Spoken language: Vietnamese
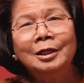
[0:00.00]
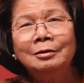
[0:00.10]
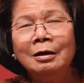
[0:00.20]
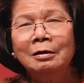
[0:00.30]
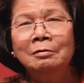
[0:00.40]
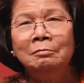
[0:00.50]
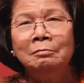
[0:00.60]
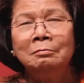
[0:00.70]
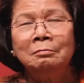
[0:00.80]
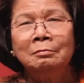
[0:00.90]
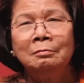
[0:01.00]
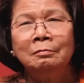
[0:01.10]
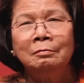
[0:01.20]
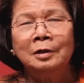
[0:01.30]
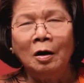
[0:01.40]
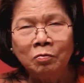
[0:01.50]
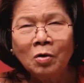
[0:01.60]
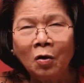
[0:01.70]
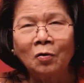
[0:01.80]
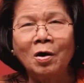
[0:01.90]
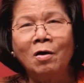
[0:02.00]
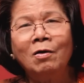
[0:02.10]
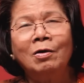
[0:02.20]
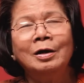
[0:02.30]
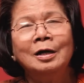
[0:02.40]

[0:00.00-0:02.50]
cái tên khổng lồ đó